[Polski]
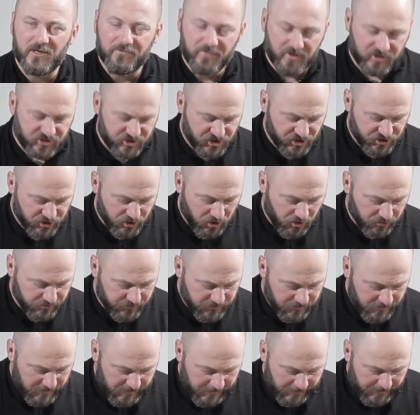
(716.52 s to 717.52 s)
na
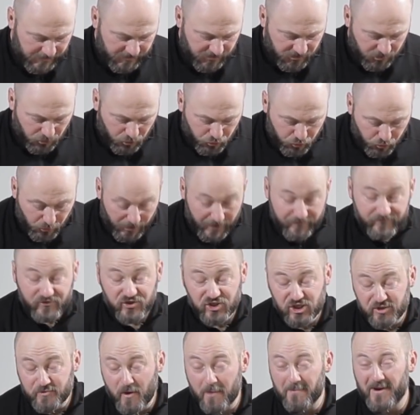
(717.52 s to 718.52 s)
50 które w
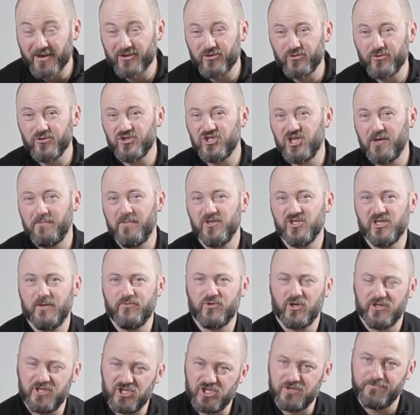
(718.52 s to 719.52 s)
zimę ma to do siebie, że na
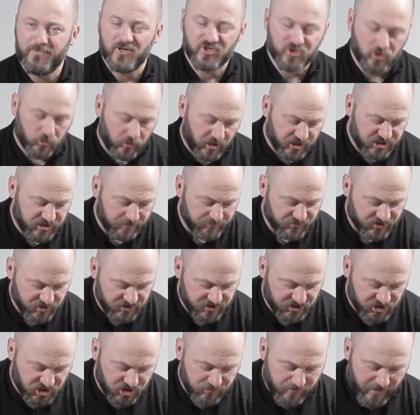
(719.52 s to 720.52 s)
przykład jeśli maszerujecie
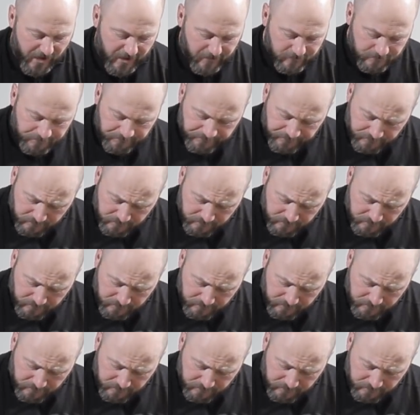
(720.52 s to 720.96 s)
przez zimę,